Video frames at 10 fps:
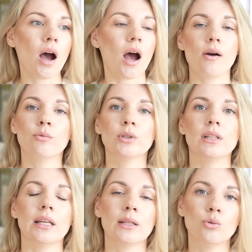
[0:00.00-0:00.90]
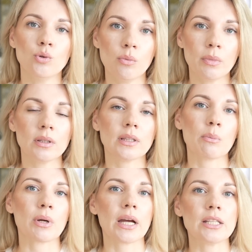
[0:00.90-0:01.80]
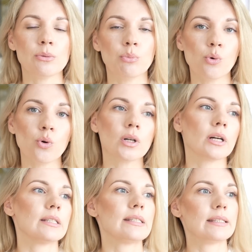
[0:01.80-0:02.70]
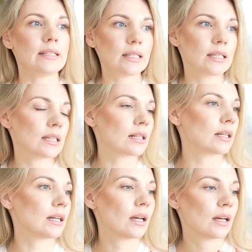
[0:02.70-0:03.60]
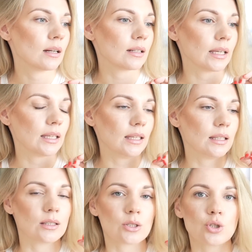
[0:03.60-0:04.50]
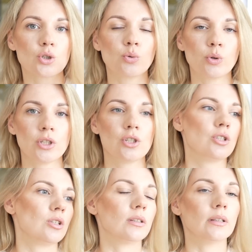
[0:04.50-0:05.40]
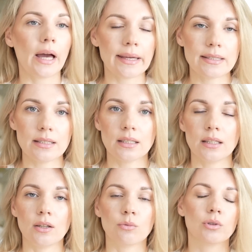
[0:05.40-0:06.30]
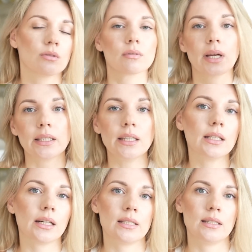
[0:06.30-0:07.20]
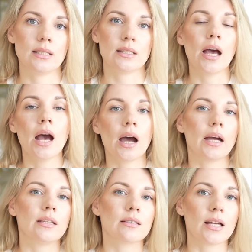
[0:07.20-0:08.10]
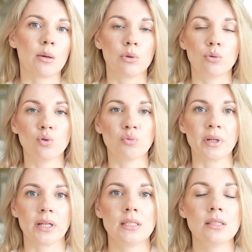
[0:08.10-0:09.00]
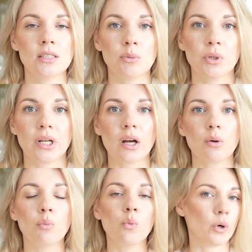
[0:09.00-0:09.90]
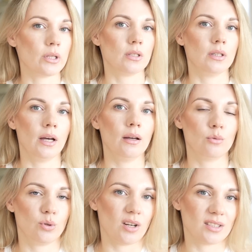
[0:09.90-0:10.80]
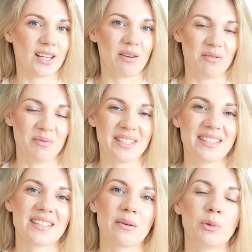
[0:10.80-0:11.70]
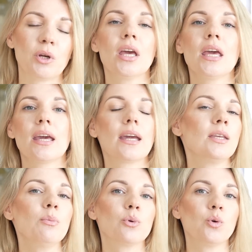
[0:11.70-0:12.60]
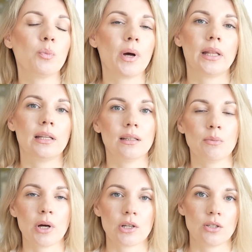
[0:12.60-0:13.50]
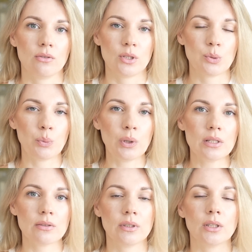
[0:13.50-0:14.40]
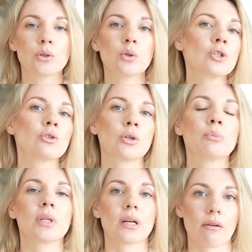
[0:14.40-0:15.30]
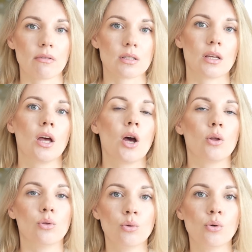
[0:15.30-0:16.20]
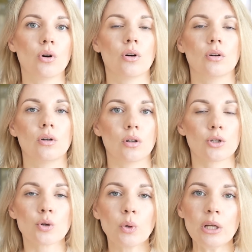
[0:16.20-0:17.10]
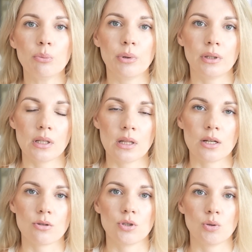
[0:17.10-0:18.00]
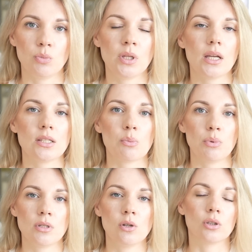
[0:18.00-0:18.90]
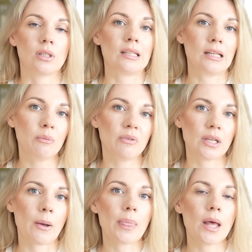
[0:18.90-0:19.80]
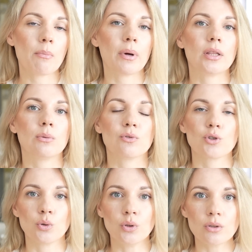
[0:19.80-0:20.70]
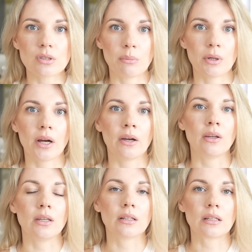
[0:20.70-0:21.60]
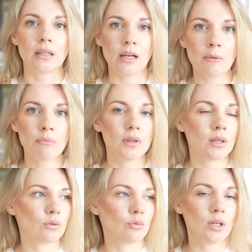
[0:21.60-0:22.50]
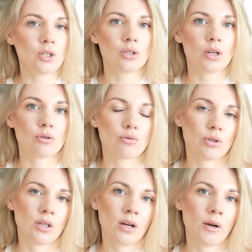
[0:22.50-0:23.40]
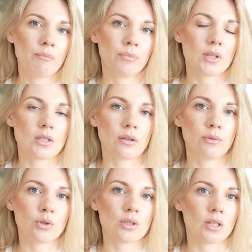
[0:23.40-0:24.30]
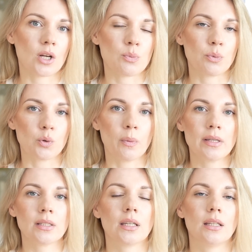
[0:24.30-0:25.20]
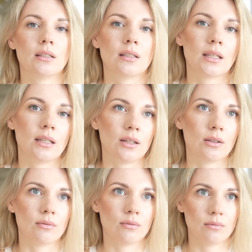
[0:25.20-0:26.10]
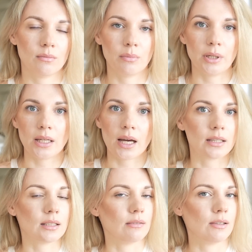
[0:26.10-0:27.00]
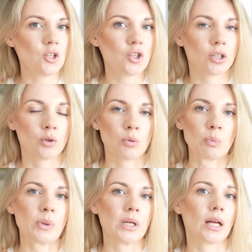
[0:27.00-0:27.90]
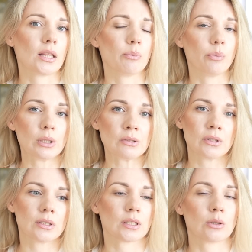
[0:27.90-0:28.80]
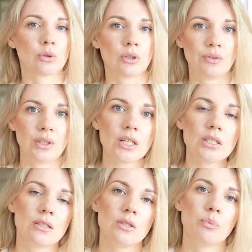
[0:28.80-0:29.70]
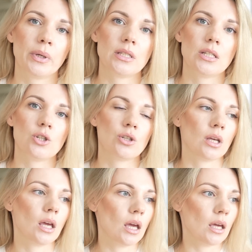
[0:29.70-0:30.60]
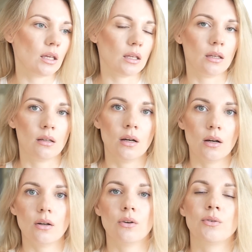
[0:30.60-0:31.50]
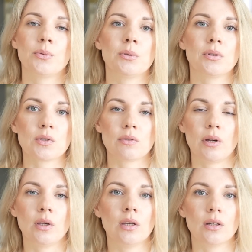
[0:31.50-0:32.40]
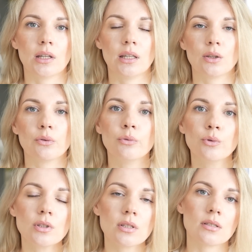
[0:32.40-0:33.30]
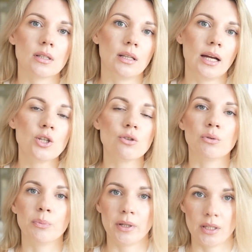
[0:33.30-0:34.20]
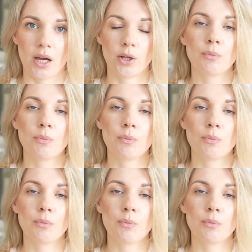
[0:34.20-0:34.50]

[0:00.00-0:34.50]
А вот для дома, там, ради бога, стикеры, какие-то скотчи, ластики, вот какие хотите. Они сами идут в магазин, типа как моде, да, ну как сами вместе со мной. И они покупают для домашнего использования то, что им нравится. Но э, к школьным принадлежностям у меня есть определенные требования, поэтому в школу собираю их я, но я считаю, что я все равно стараюсь покупать какие-то такие приятные вещи, которыми приятно пользоваться, которые внешне симпатичны и, а, в общем-то, свои какие-то функции, задачи выполняют.